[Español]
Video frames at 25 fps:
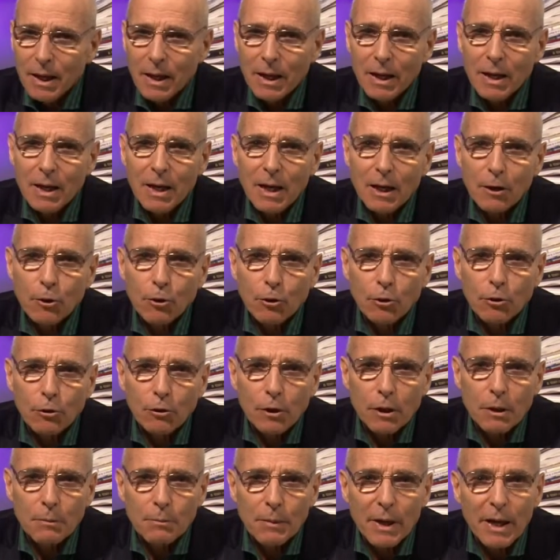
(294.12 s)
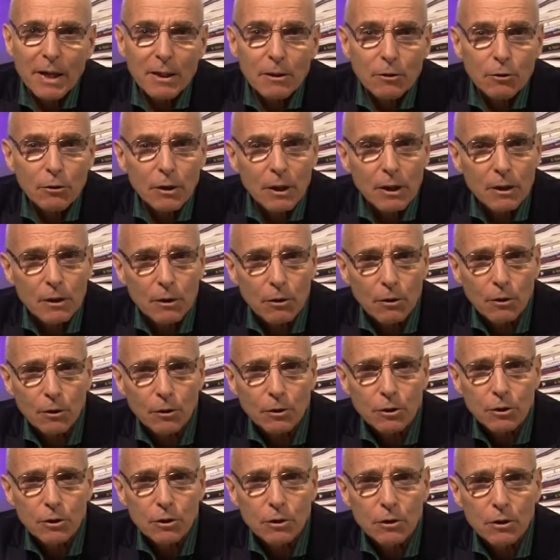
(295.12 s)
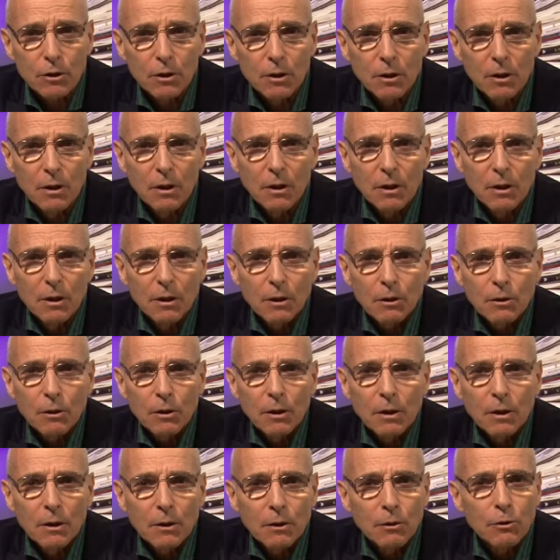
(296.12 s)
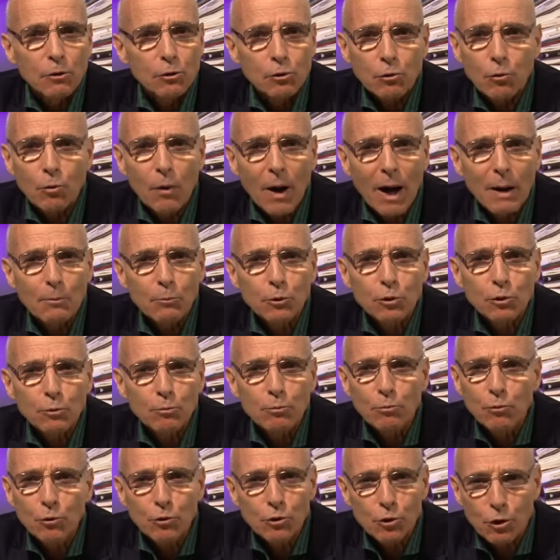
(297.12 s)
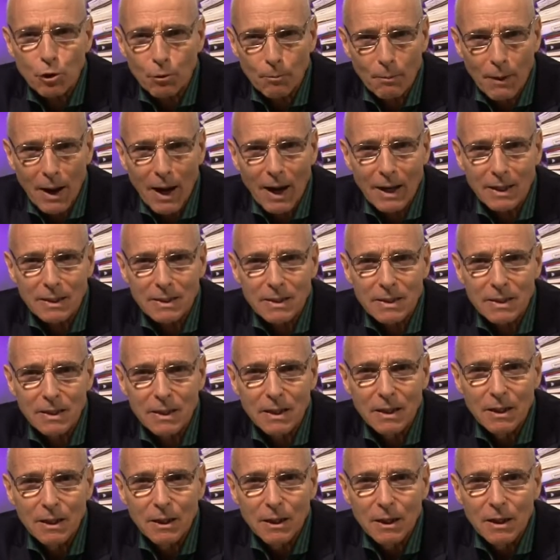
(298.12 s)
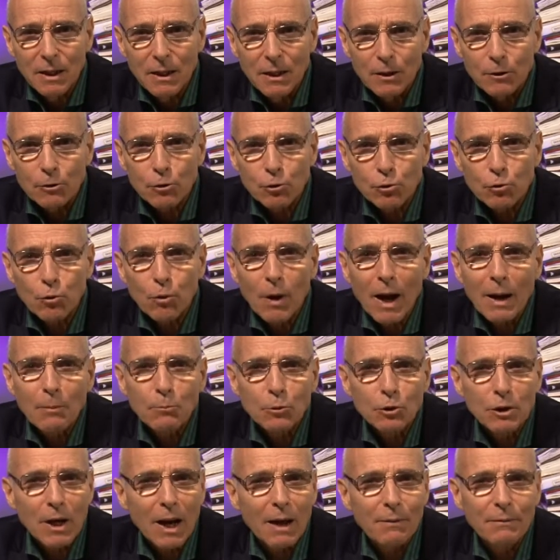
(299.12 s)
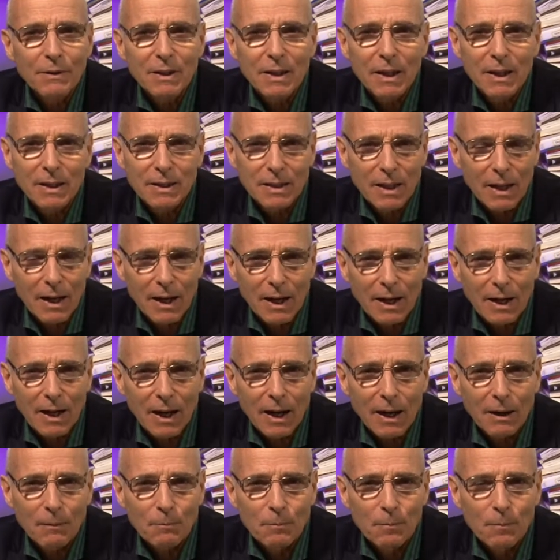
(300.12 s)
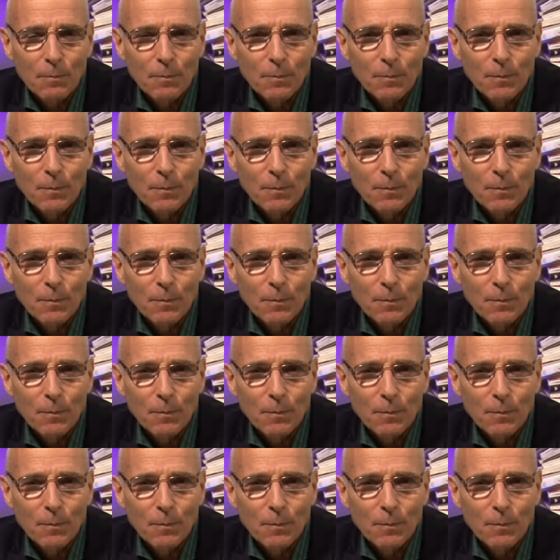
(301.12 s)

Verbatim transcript: en el conocimiento de Dios nos jugamos mucho más, nos jugamos la vida eterna.